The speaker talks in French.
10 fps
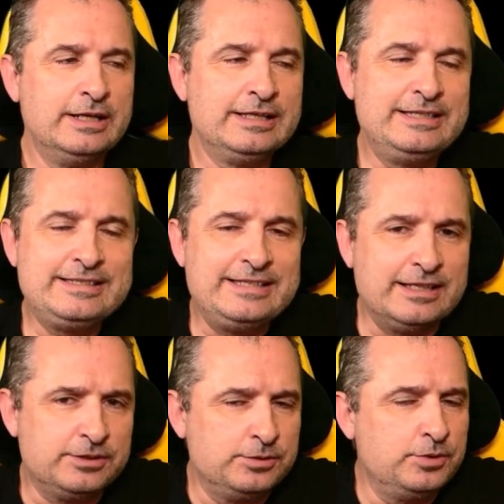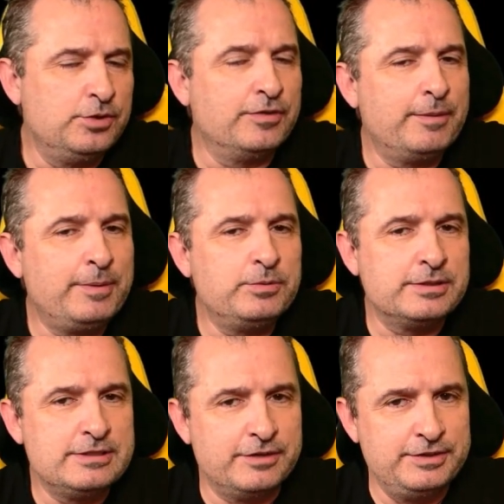qui certes ne devrait pas nous
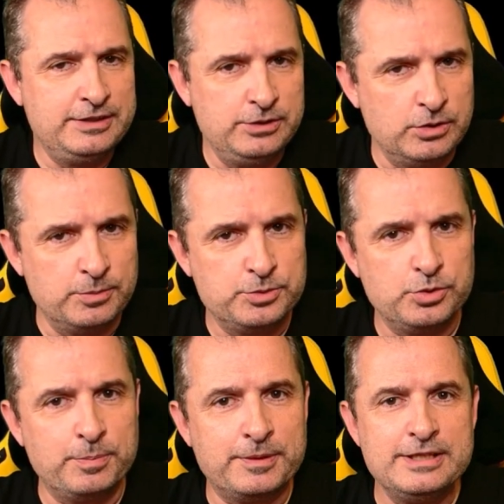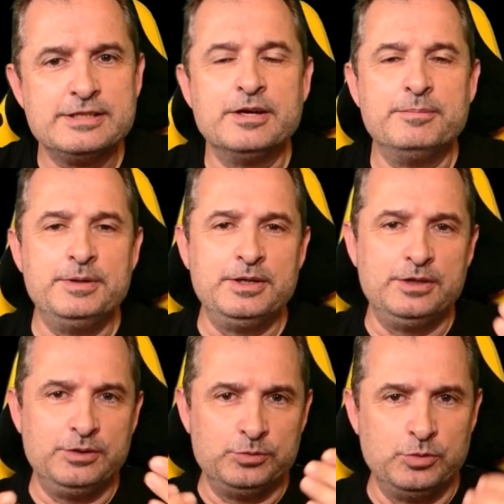réserver d'énormes surprises, mais
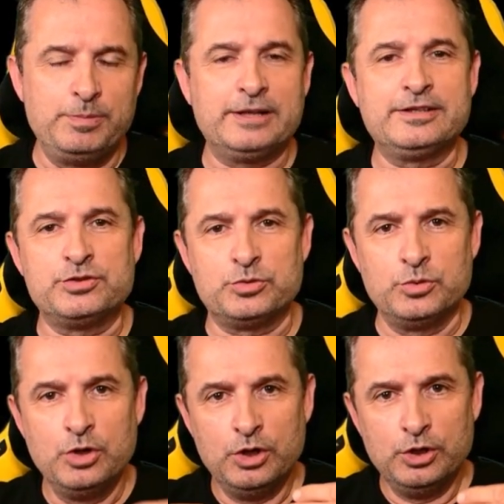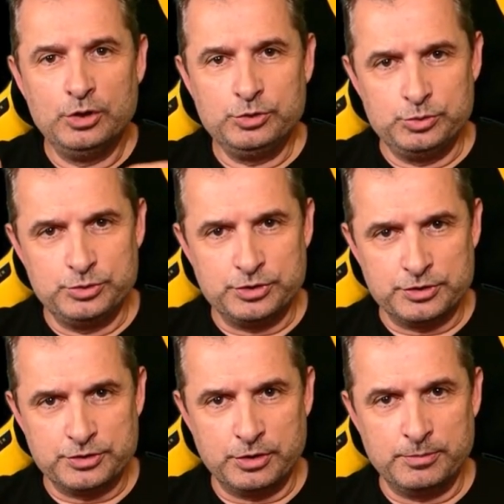nous le partagerons tous
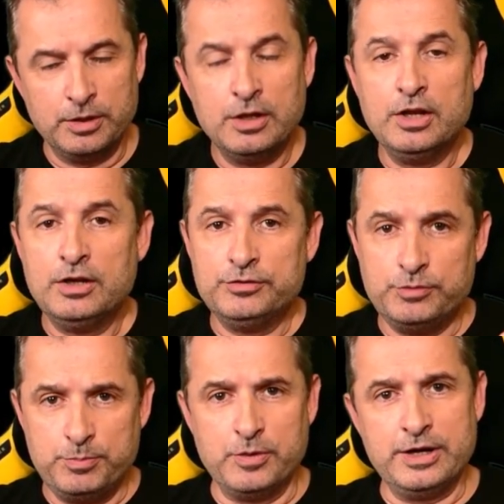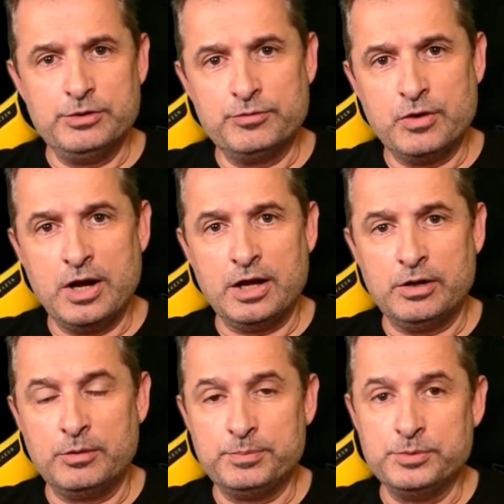ensemble. Vous pourrez le
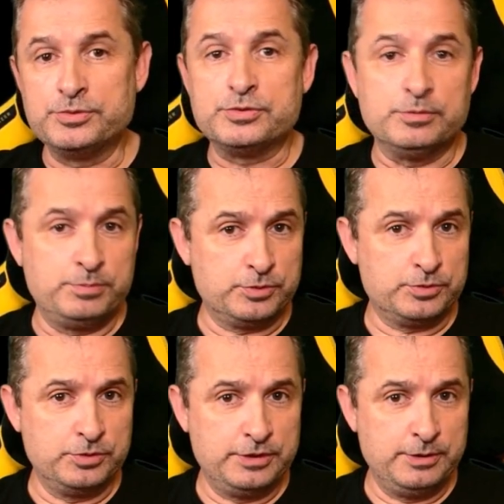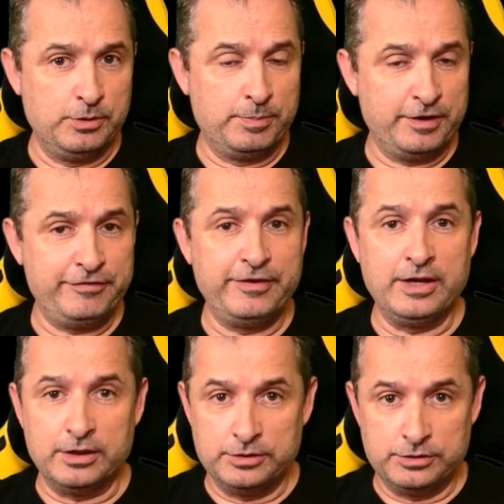voir en plus pour ceux qui le
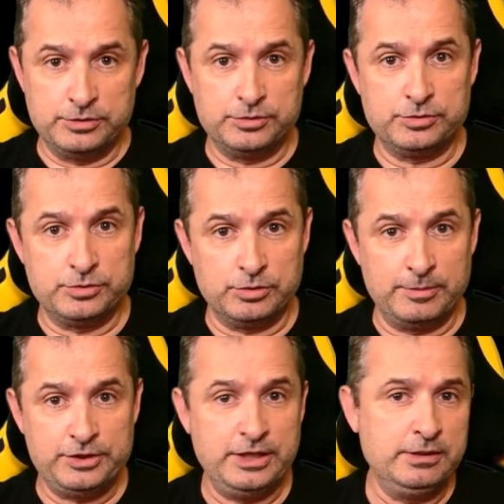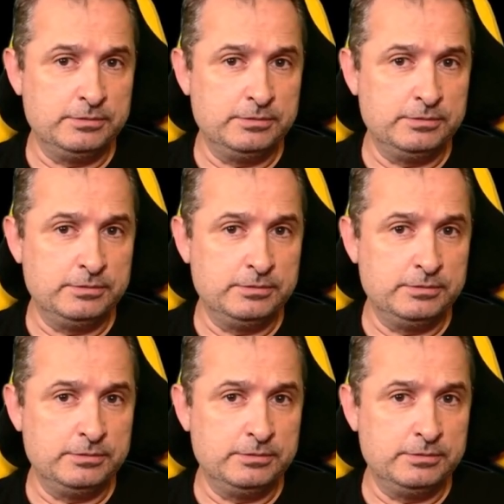préfèrent sur ma chaîne,